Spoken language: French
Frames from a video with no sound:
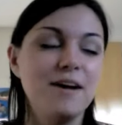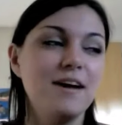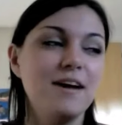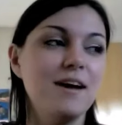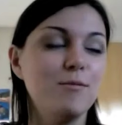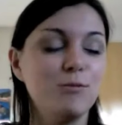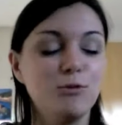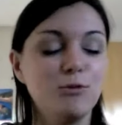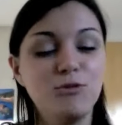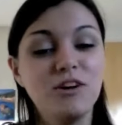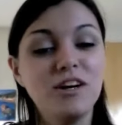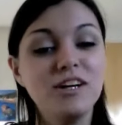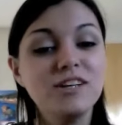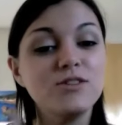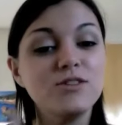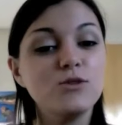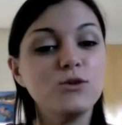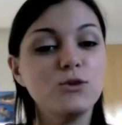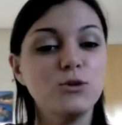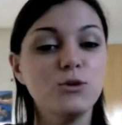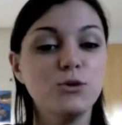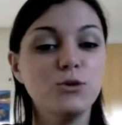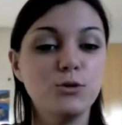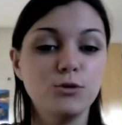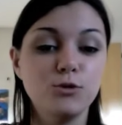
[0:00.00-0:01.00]
Et bon, enfin,
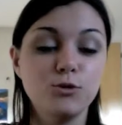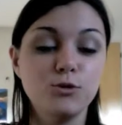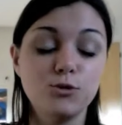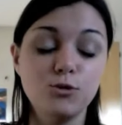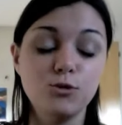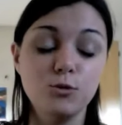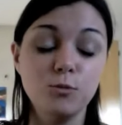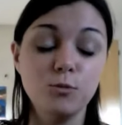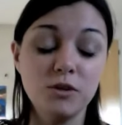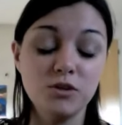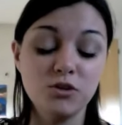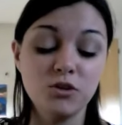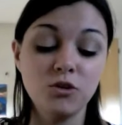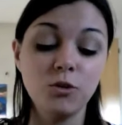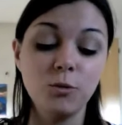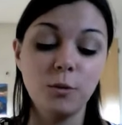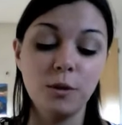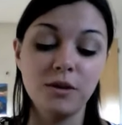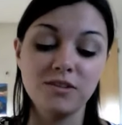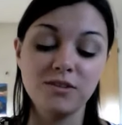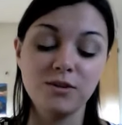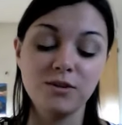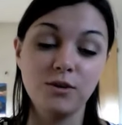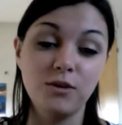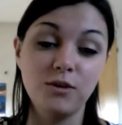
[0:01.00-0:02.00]
je, suis méchante
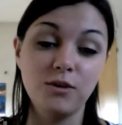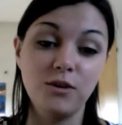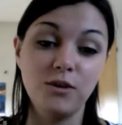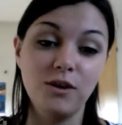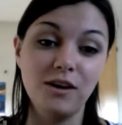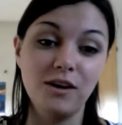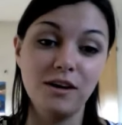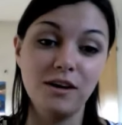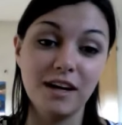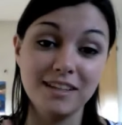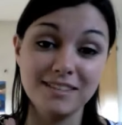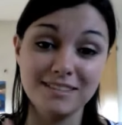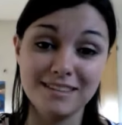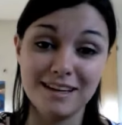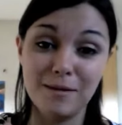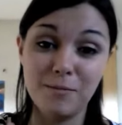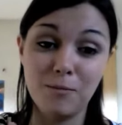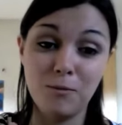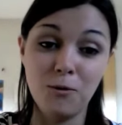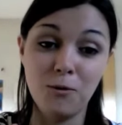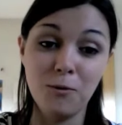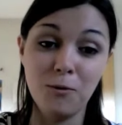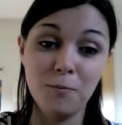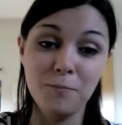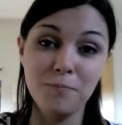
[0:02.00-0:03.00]
parce que euh,
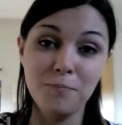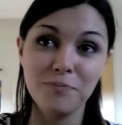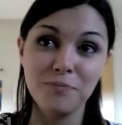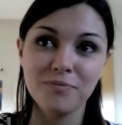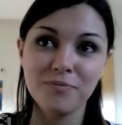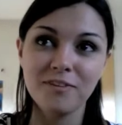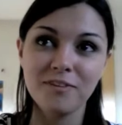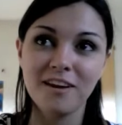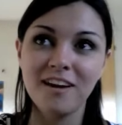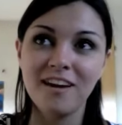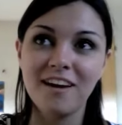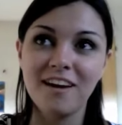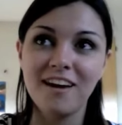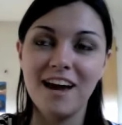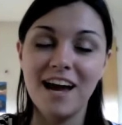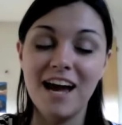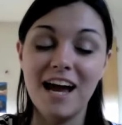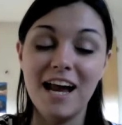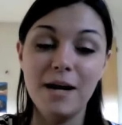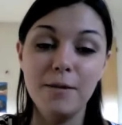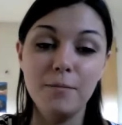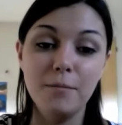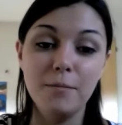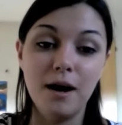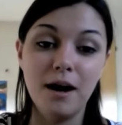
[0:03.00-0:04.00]
récemment,
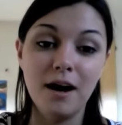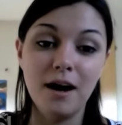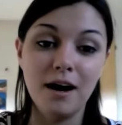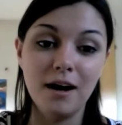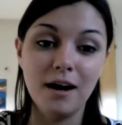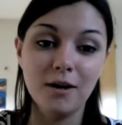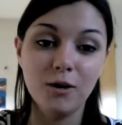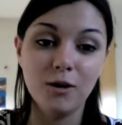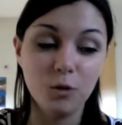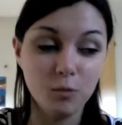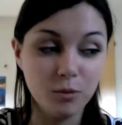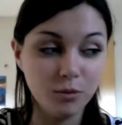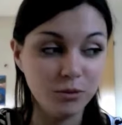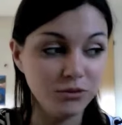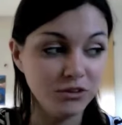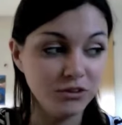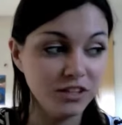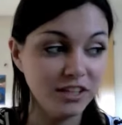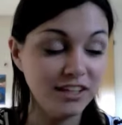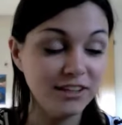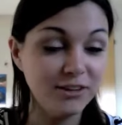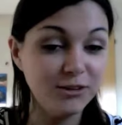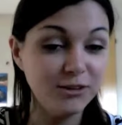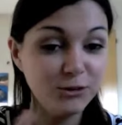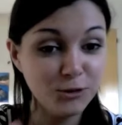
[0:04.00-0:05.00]
elle m'a
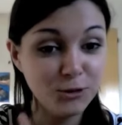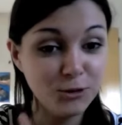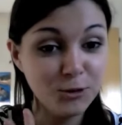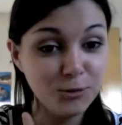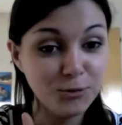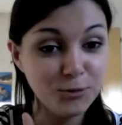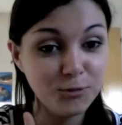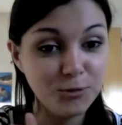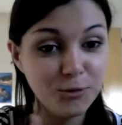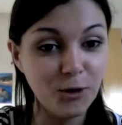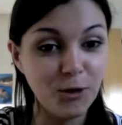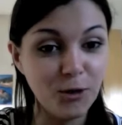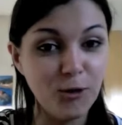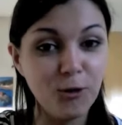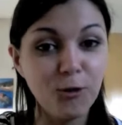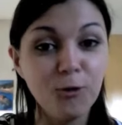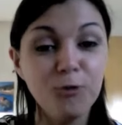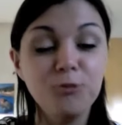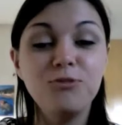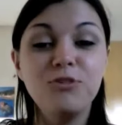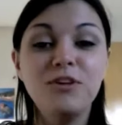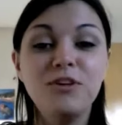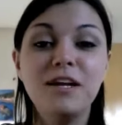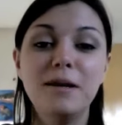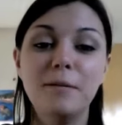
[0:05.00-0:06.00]
commandé deux euh,
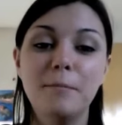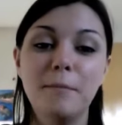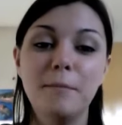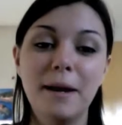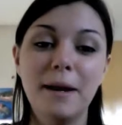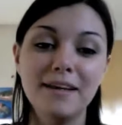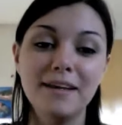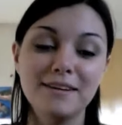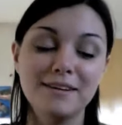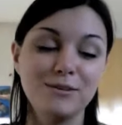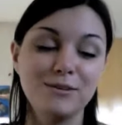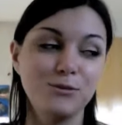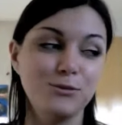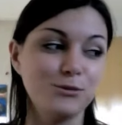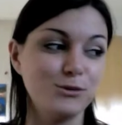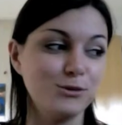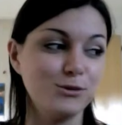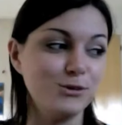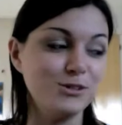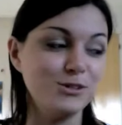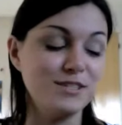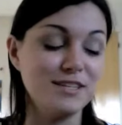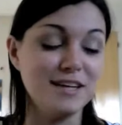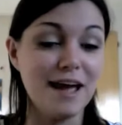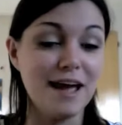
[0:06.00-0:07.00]
refils MAC, donc
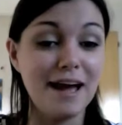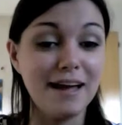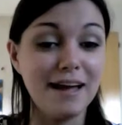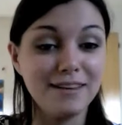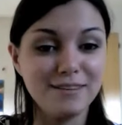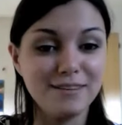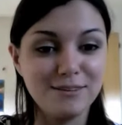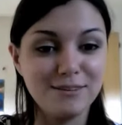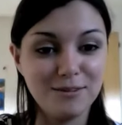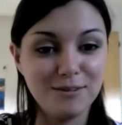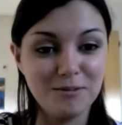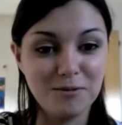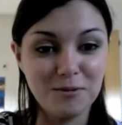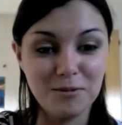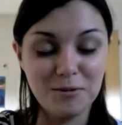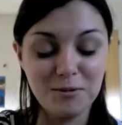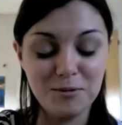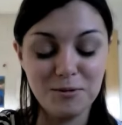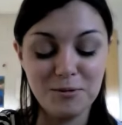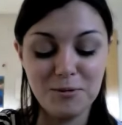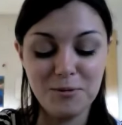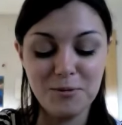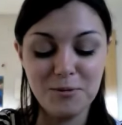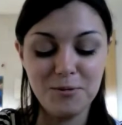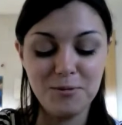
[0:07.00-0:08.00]
euh, j'ai hâte
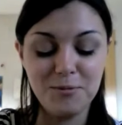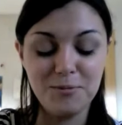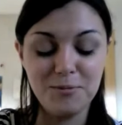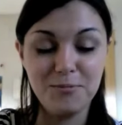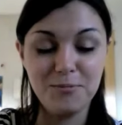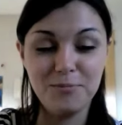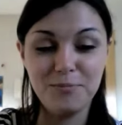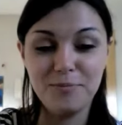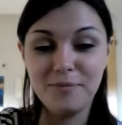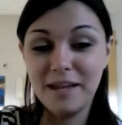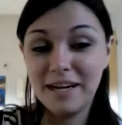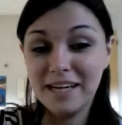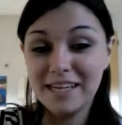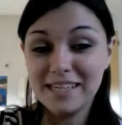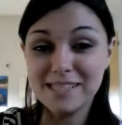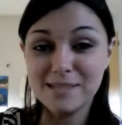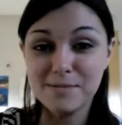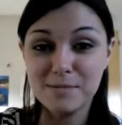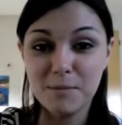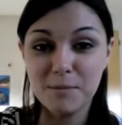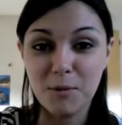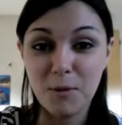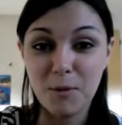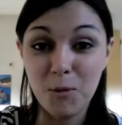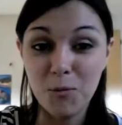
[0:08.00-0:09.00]
d'aller chez
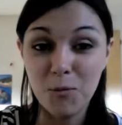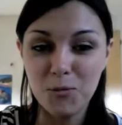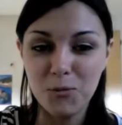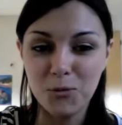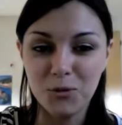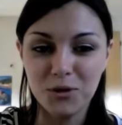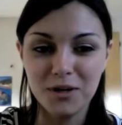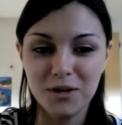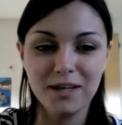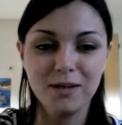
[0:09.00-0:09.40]
mes parents pour les